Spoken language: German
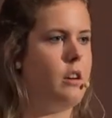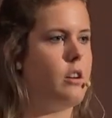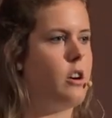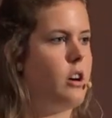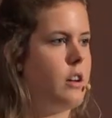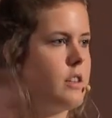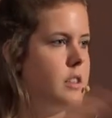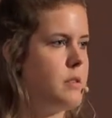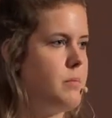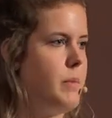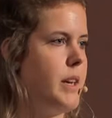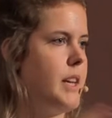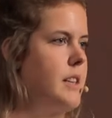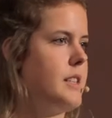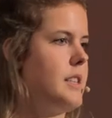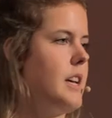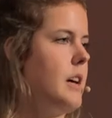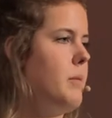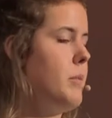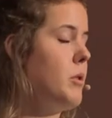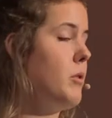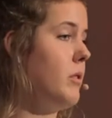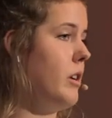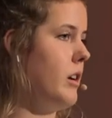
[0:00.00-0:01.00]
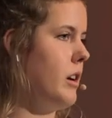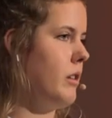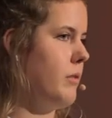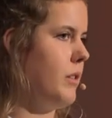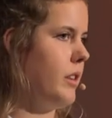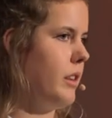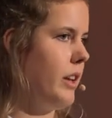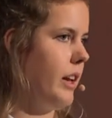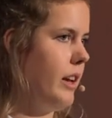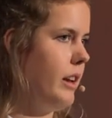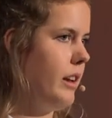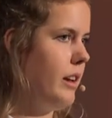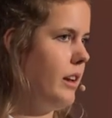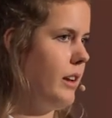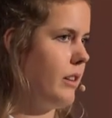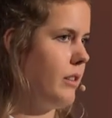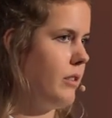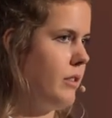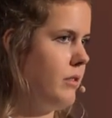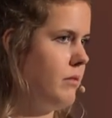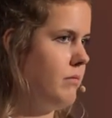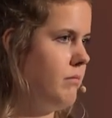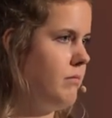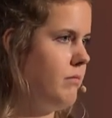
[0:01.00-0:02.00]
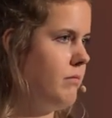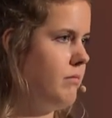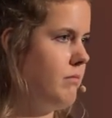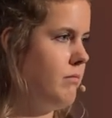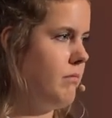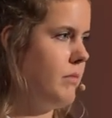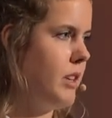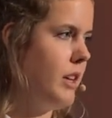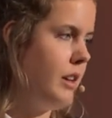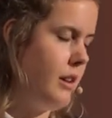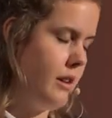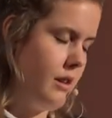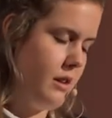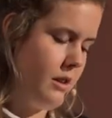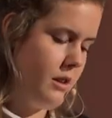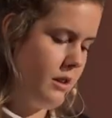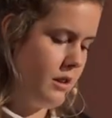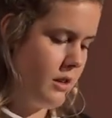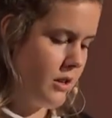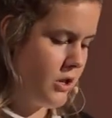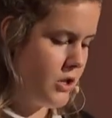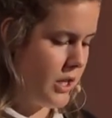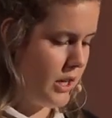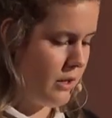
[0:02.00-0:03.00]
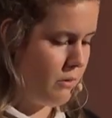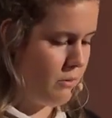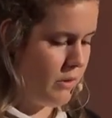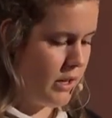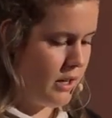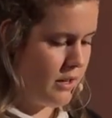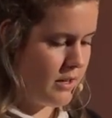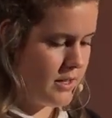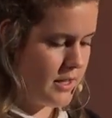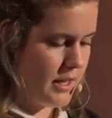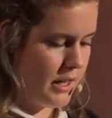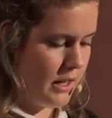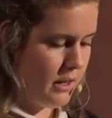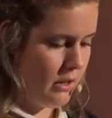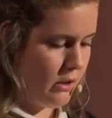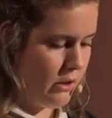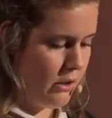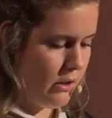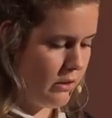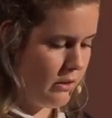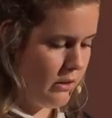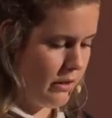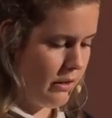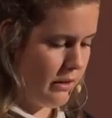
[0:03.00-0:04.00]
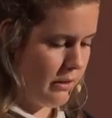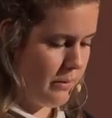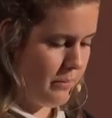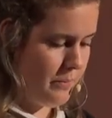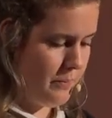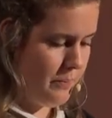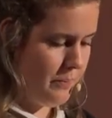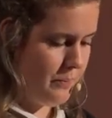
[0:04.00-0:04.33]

geht das Meer zusammen und alle vertrinken. Geschichte, die ich als Kind gehört habe.